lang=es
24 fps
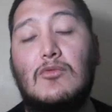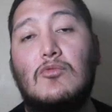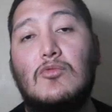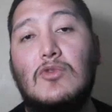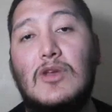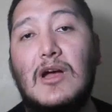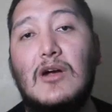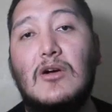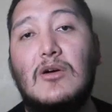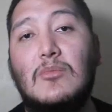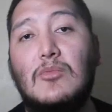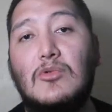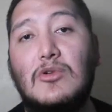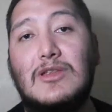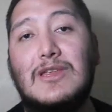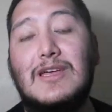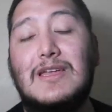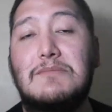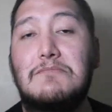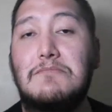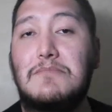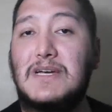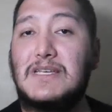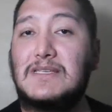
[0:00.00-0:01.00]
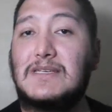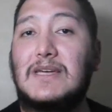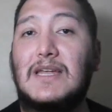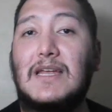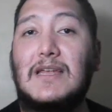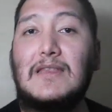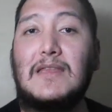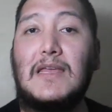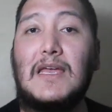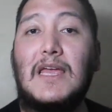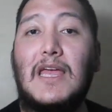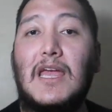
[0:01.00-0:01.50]
una comunidad más
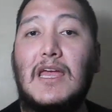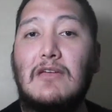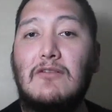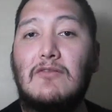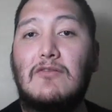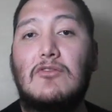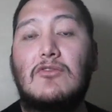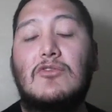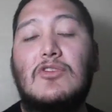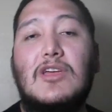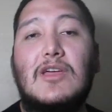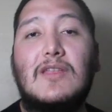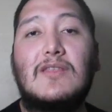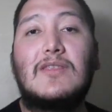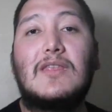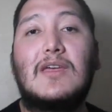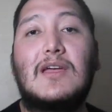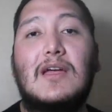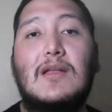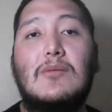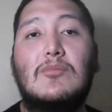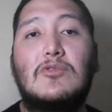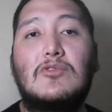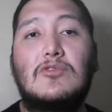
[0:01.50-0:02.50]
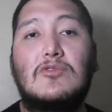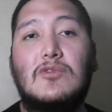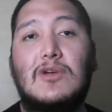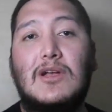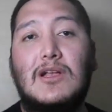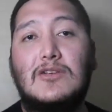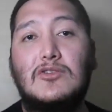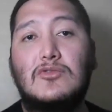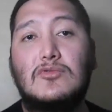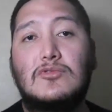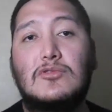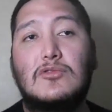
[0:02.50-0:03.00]
grande e influyente en el mundo
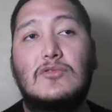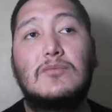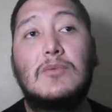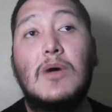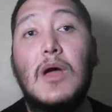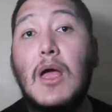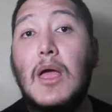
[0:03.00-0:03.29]
de YouTube,